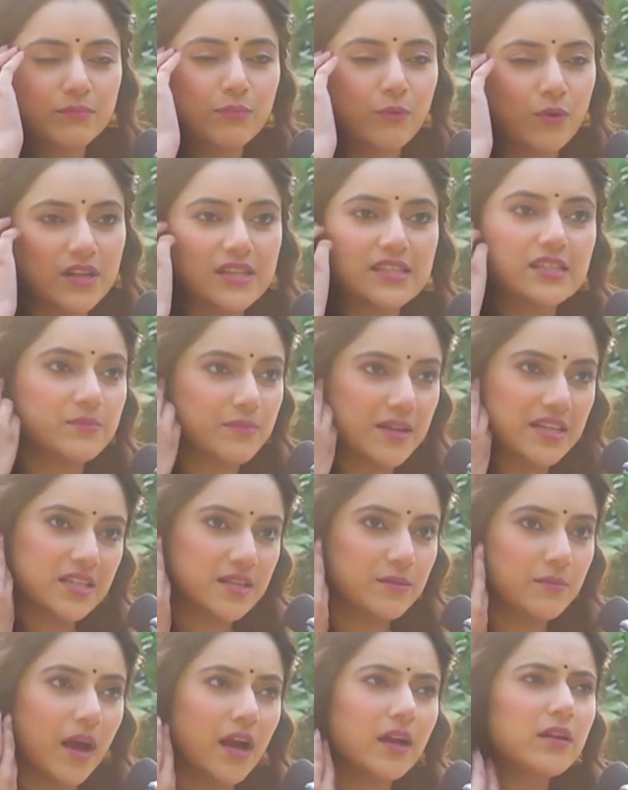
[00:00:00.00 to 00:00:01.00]
পরেছি
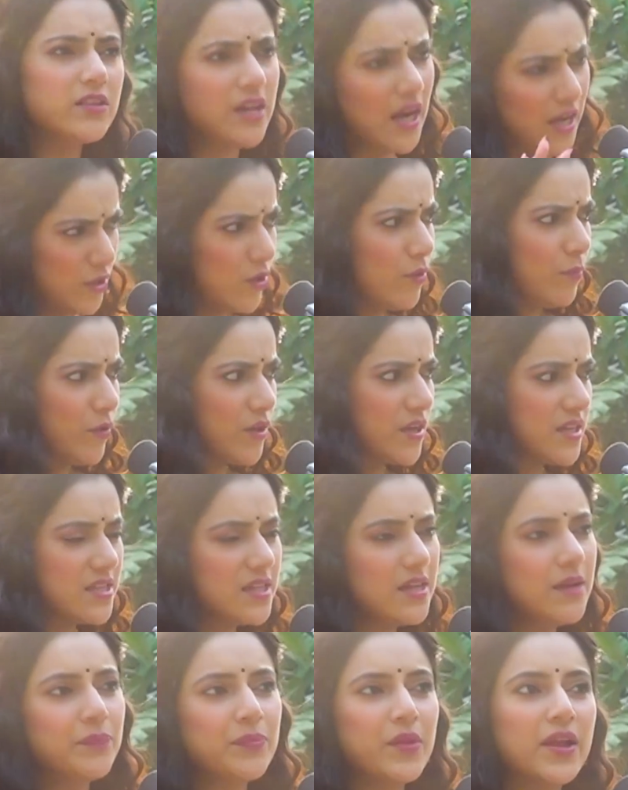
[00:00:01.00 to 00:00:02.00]
বেশিরভাগ শাড়িও
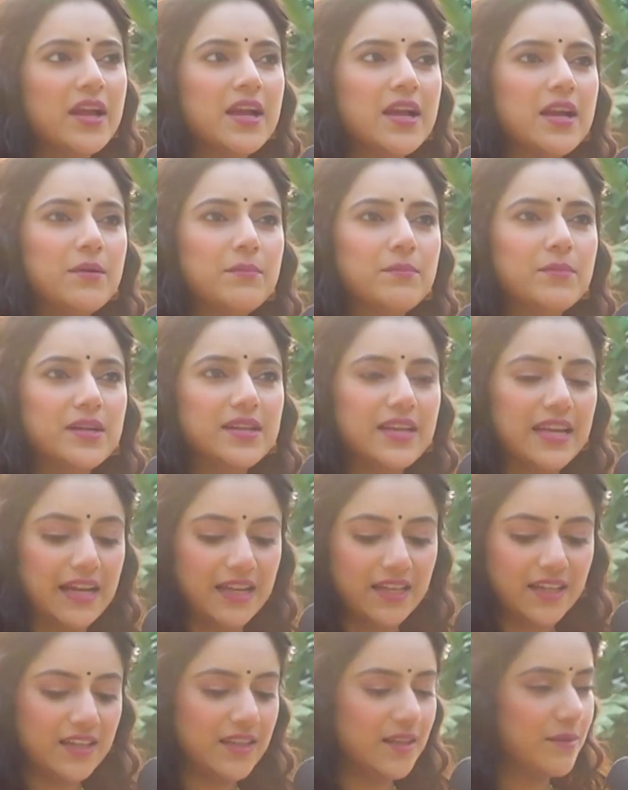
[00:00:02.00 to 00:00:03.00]
পরেছি বাট
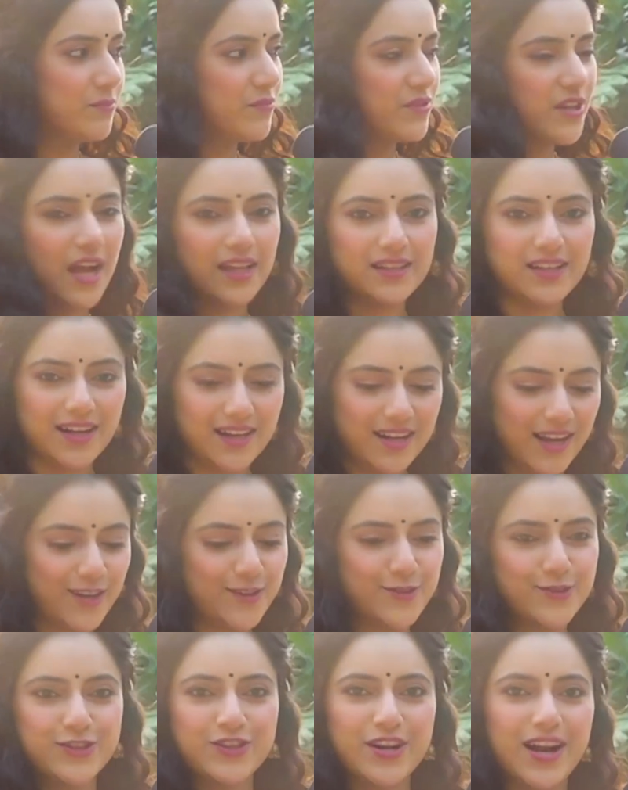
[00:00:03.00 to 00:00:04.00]
এখানে সাদা
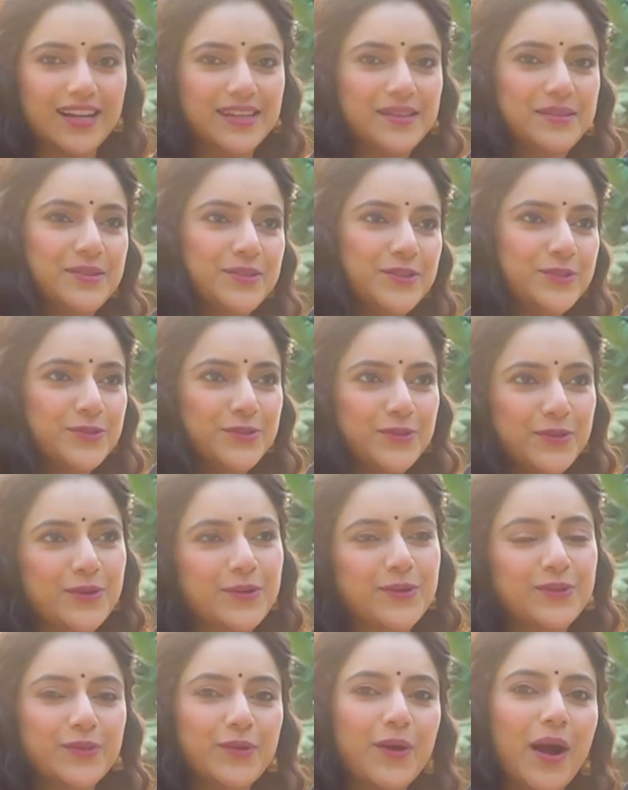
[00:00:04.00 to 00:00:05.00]
কালো শাড়ি নিউ
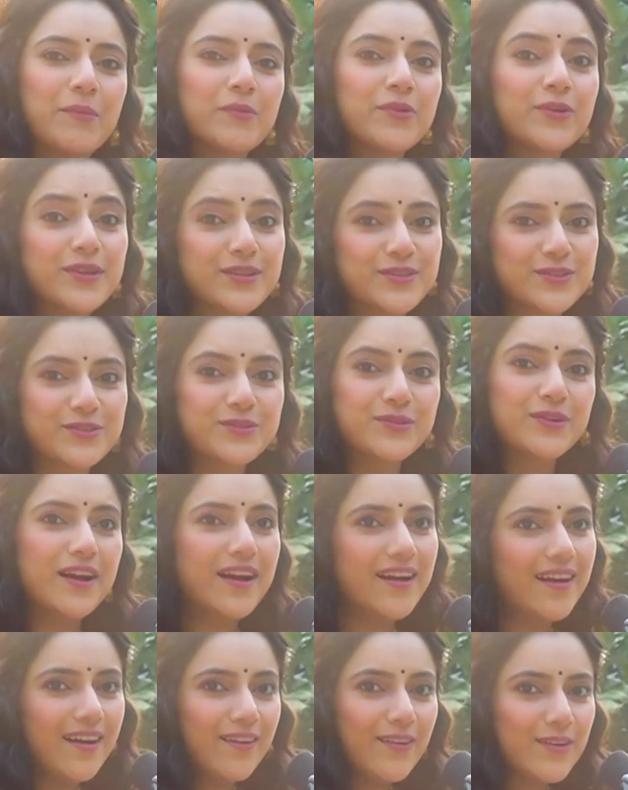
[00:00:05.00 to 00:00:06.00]
লুক তো আমিও একটু
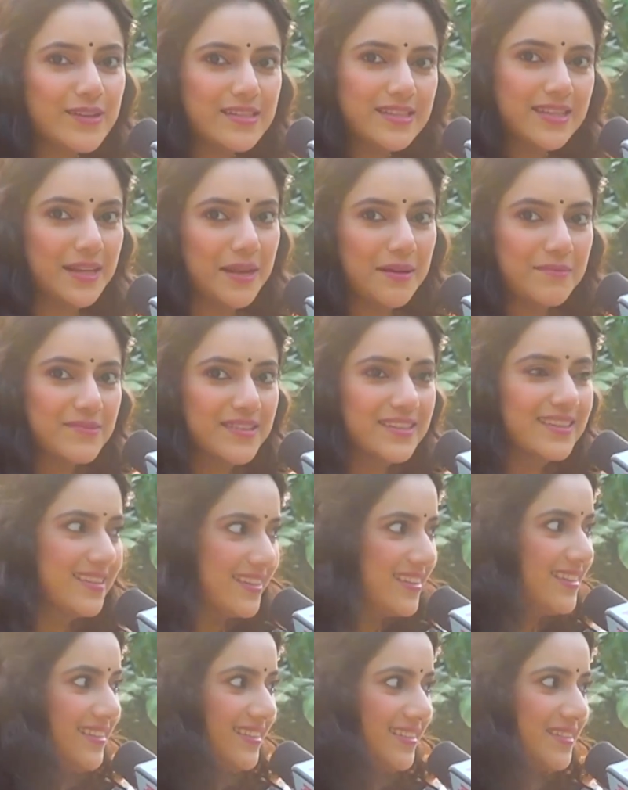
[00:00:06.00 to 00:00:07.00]
ওই ছিলাম যে
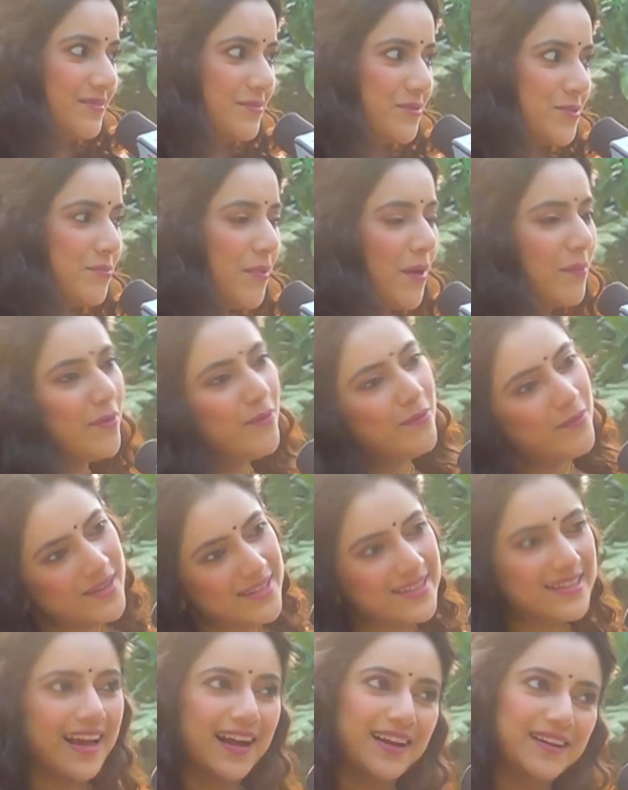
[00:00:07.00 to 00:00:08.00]
কি রিভিউ পাবো
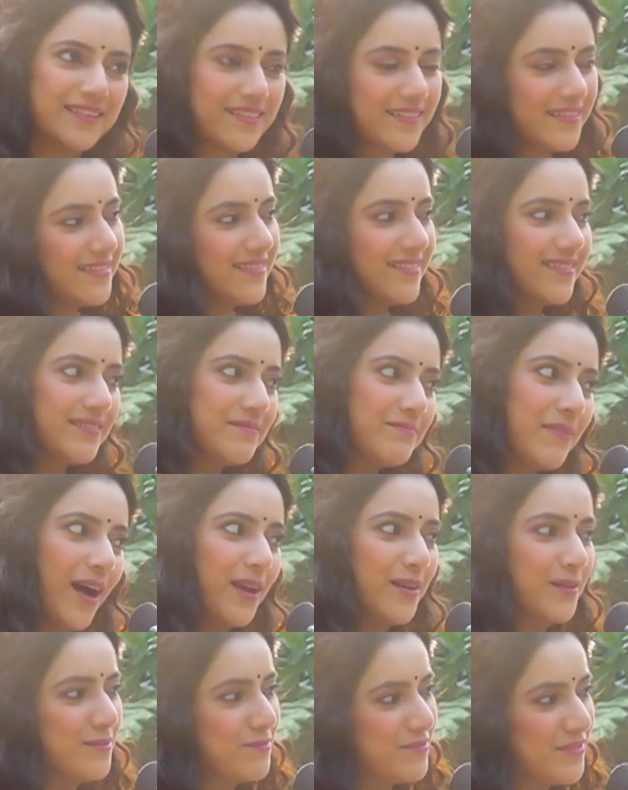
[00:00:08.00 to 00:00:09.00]
বাট হ্যাঁ
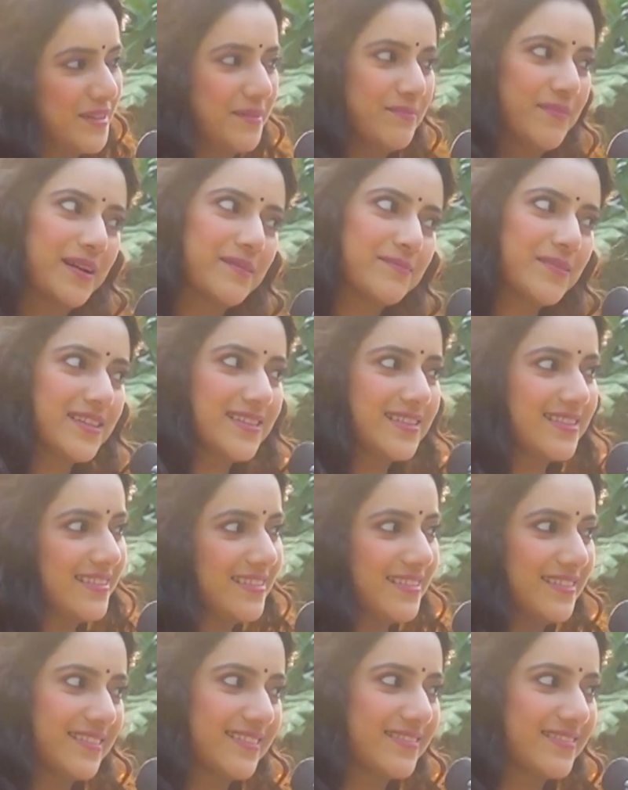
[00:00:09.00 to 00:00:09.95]
ভালো ফিডব্যাক পাচ্ছি